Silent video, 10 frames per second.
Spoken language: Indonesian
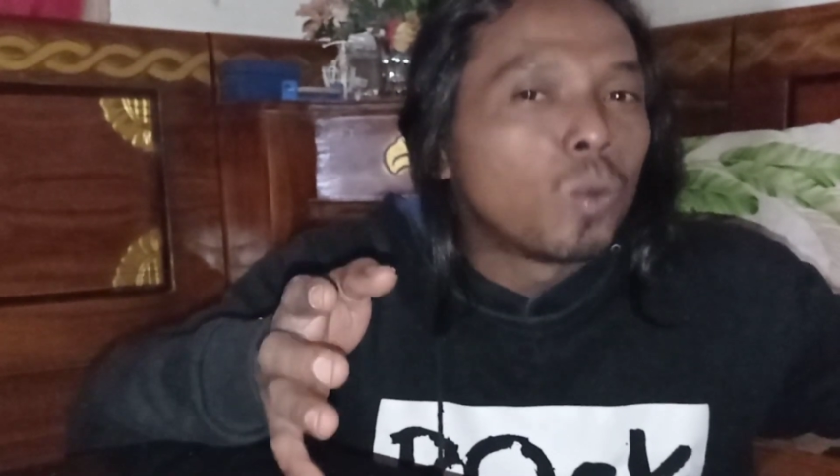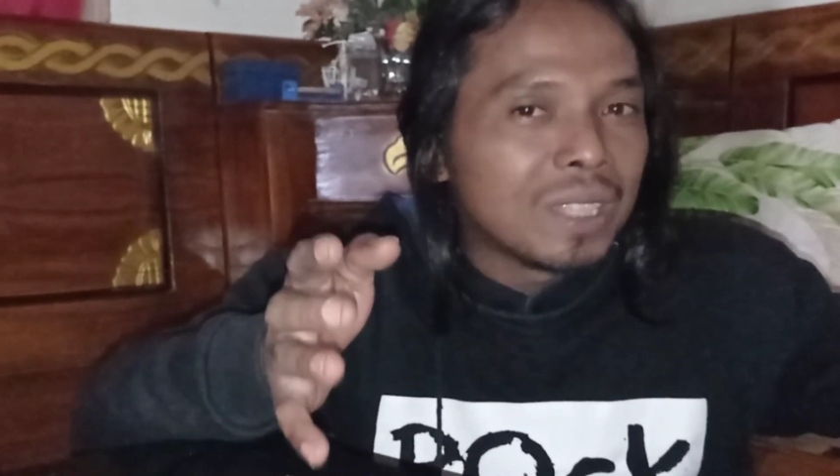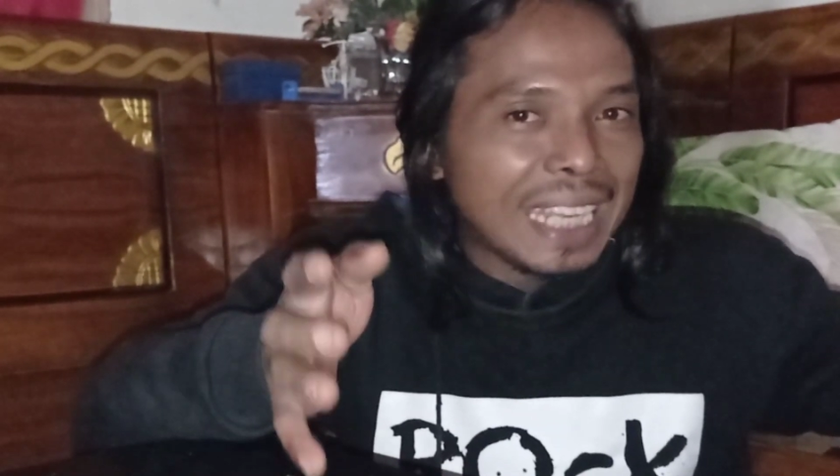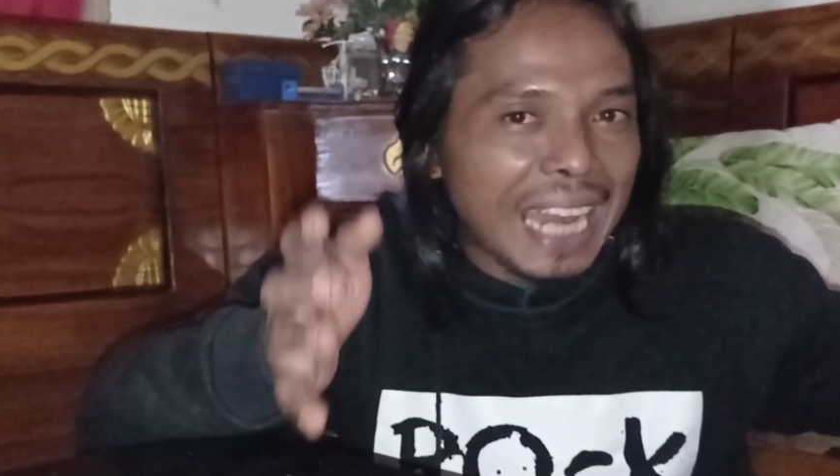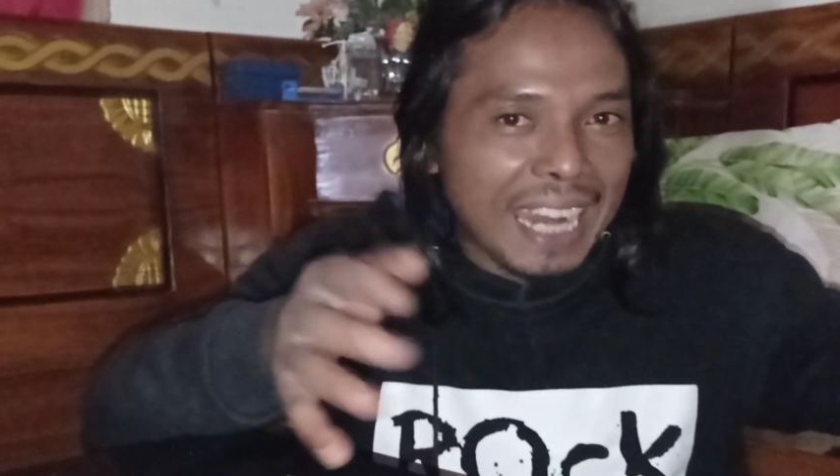
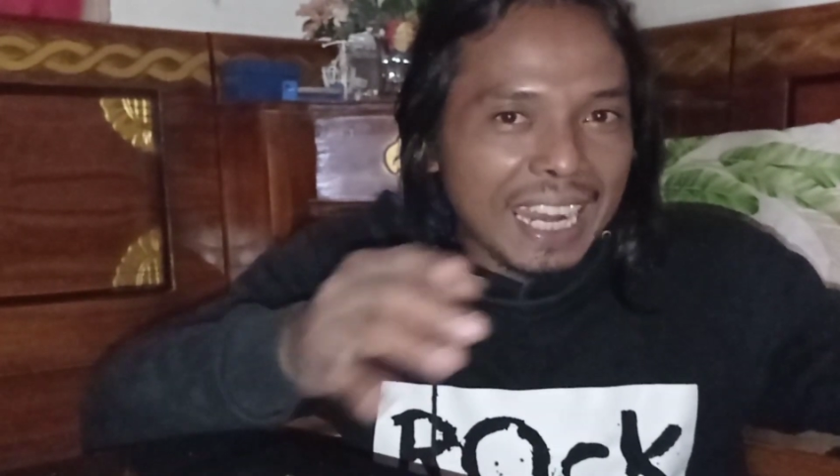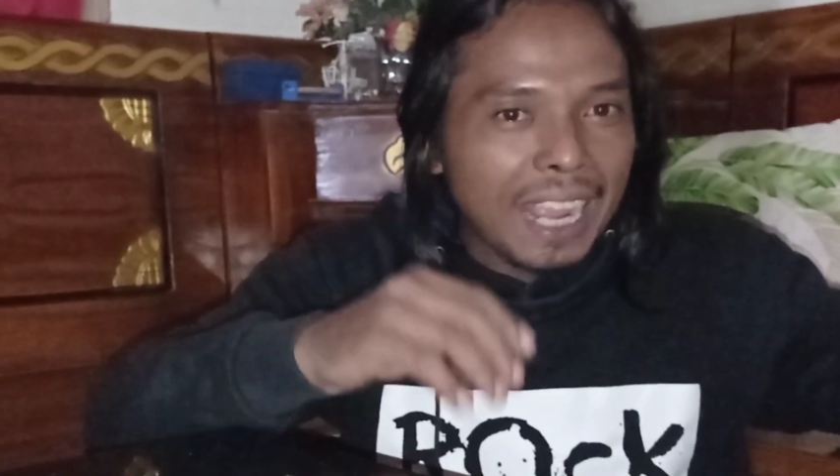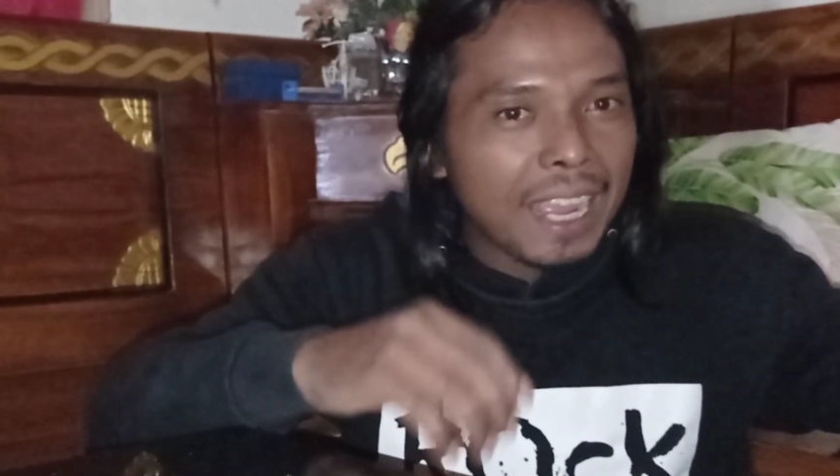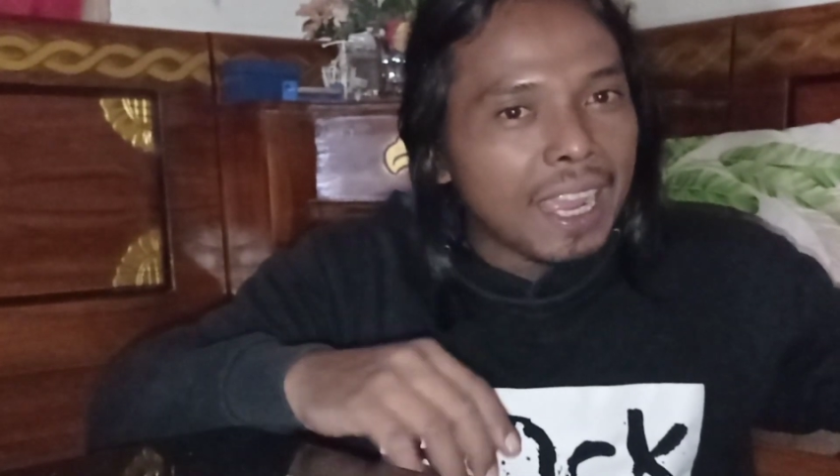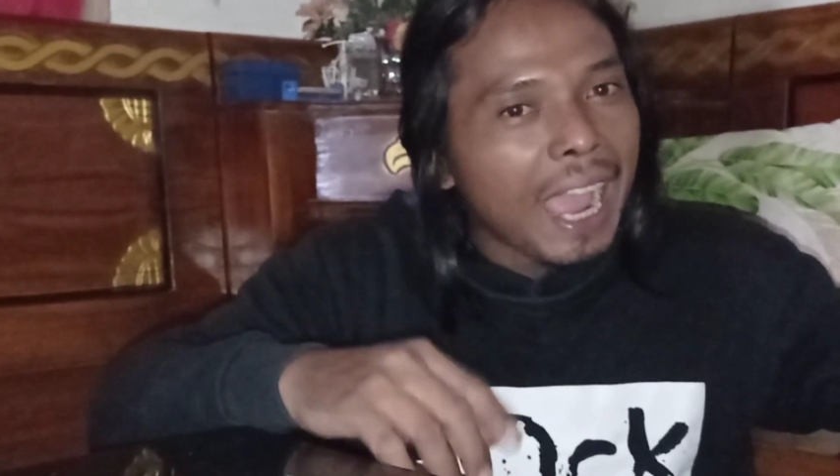
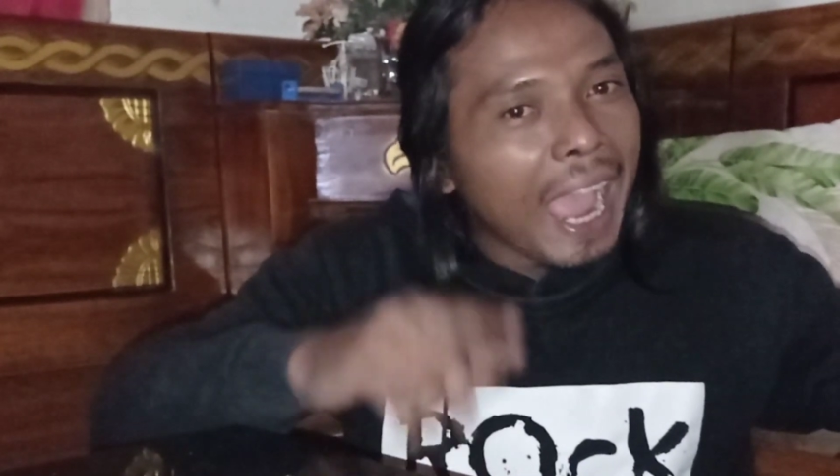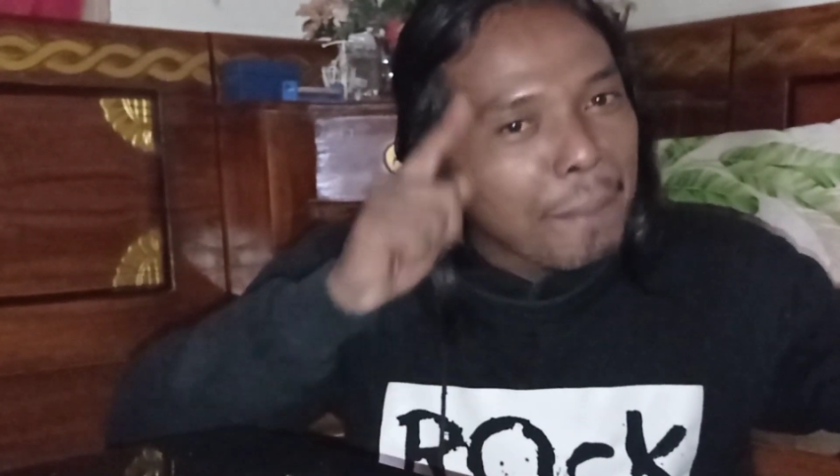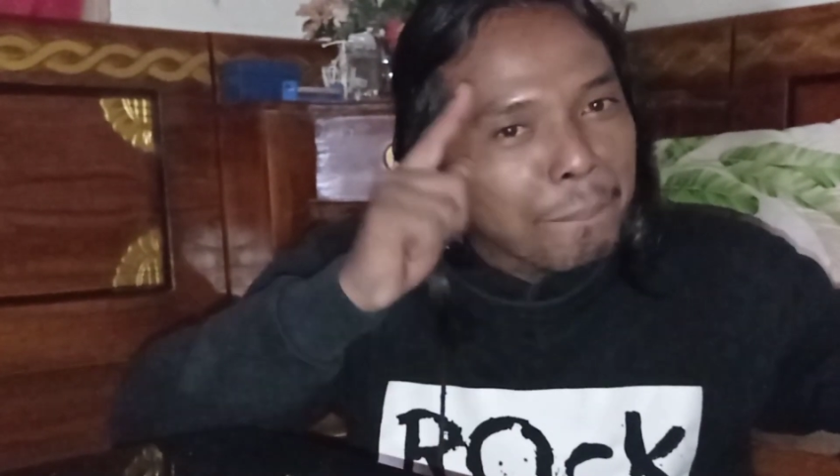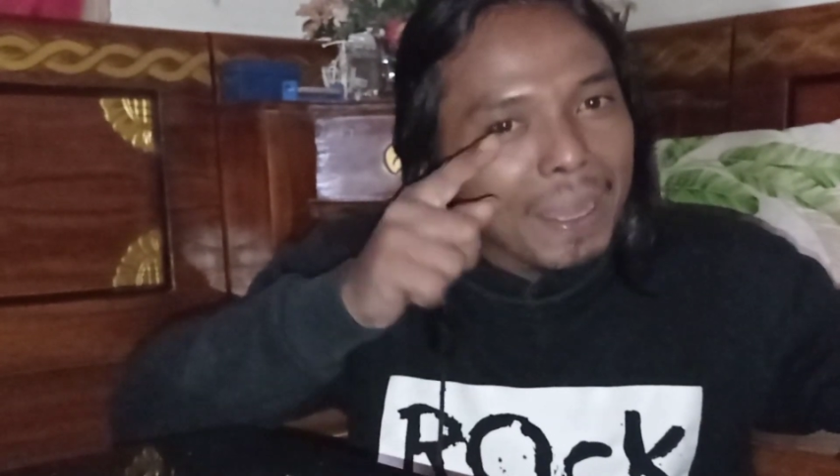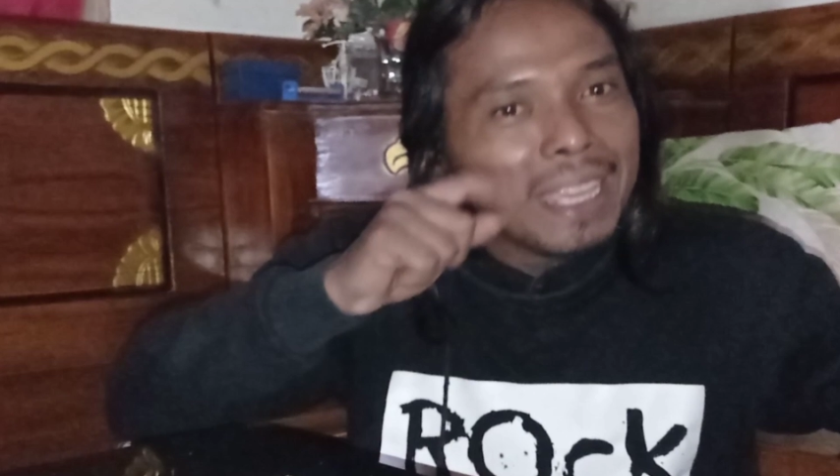anak.
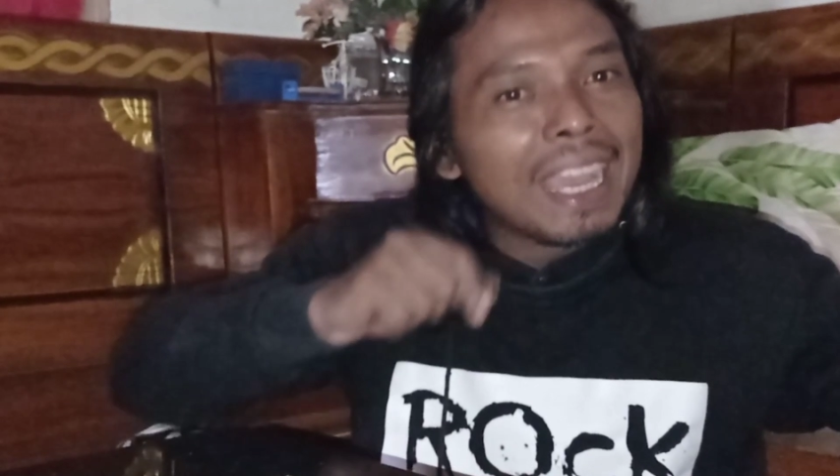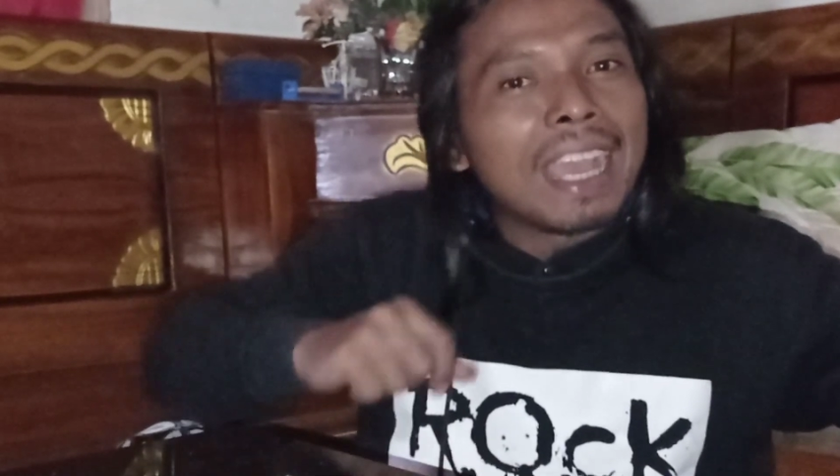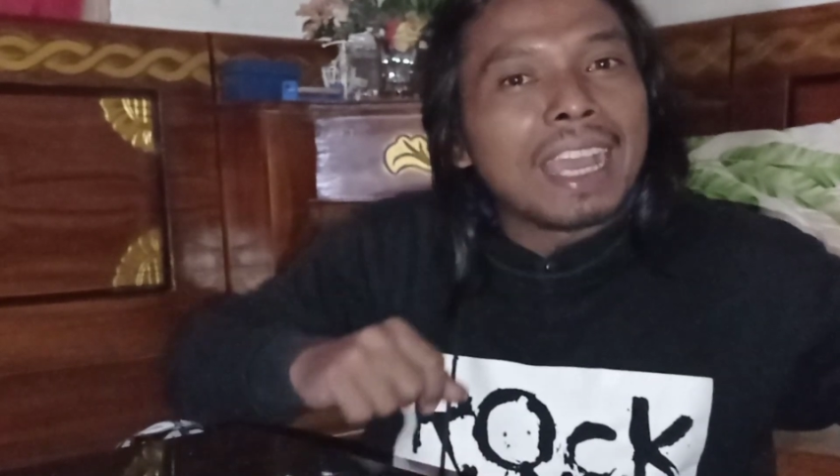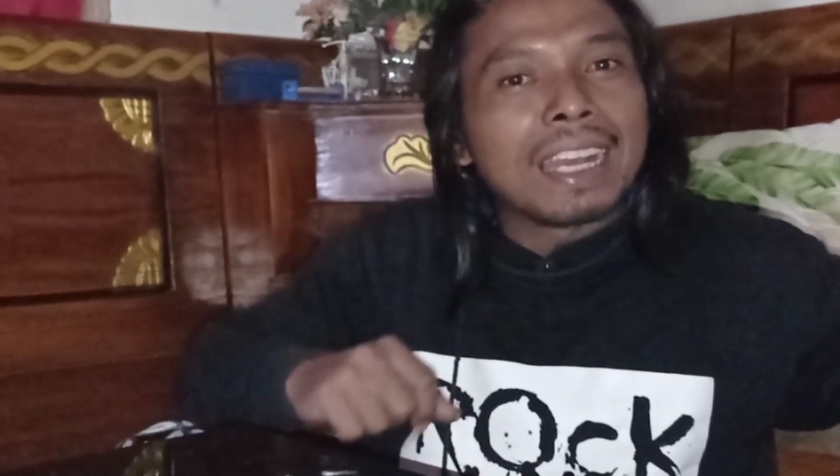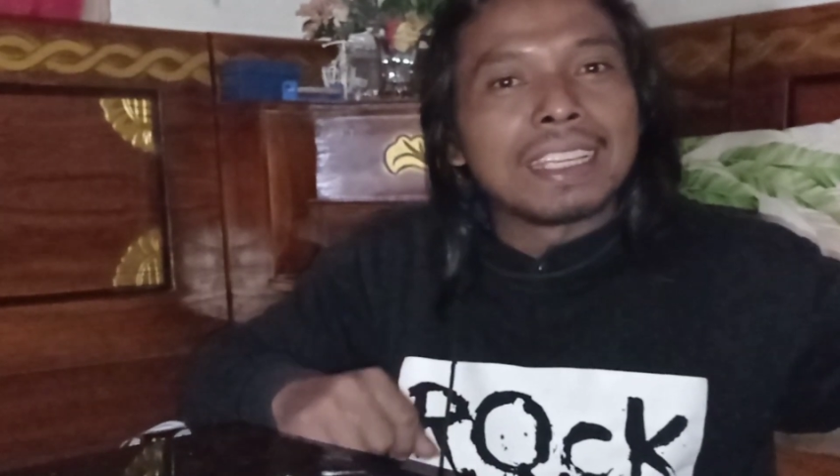apa yang
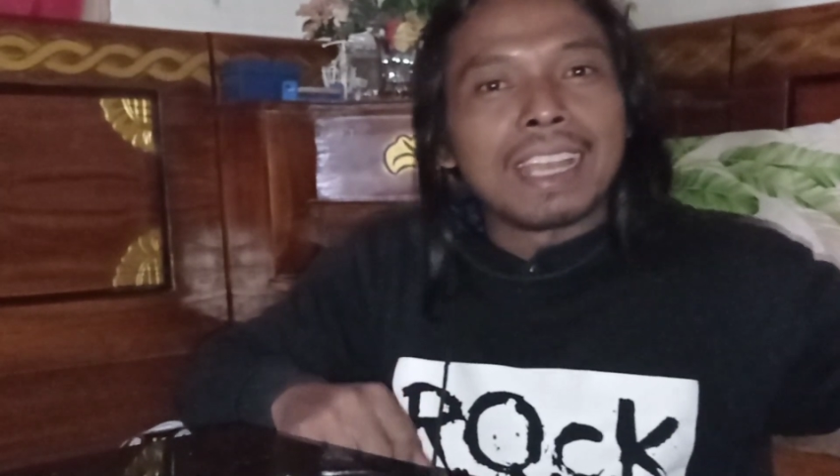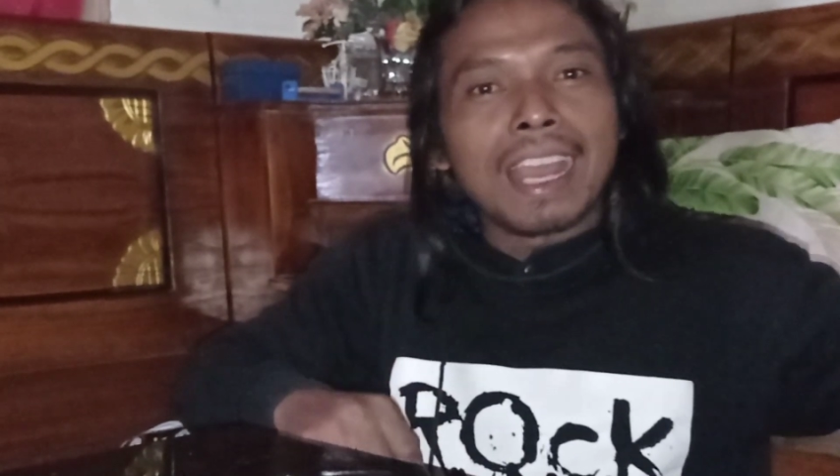akan kita